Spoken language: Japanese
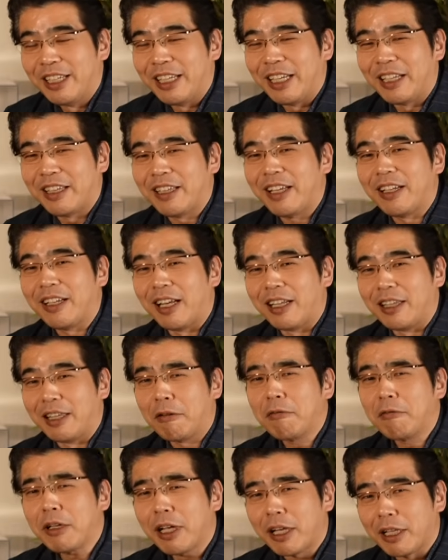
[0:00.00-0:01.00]
一体なん
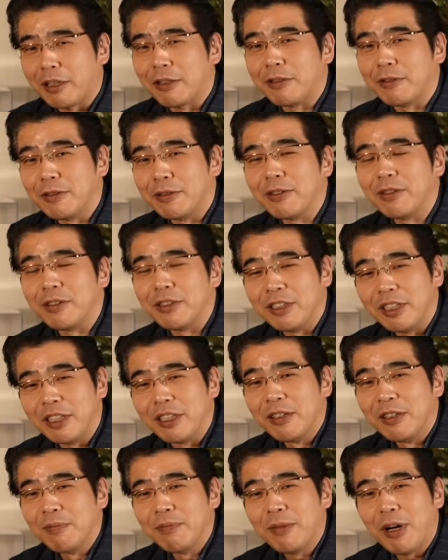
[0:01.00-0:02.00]
だこりゃっていうふうに
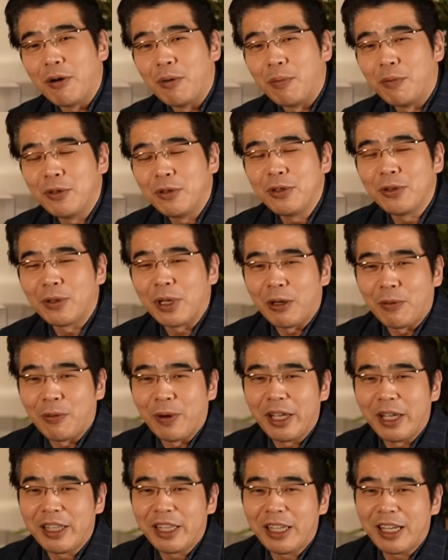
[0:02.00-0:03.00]
まあ、思うようなお
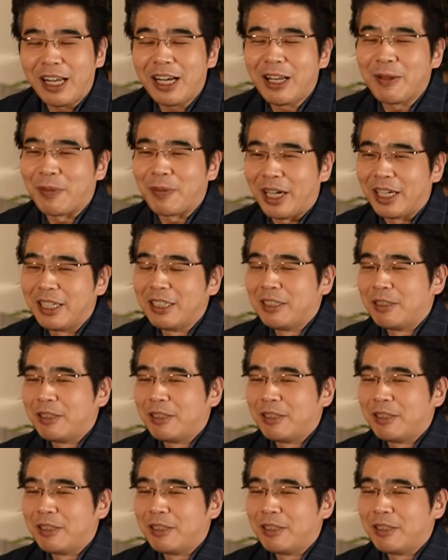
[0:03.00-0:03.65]
相手であれば、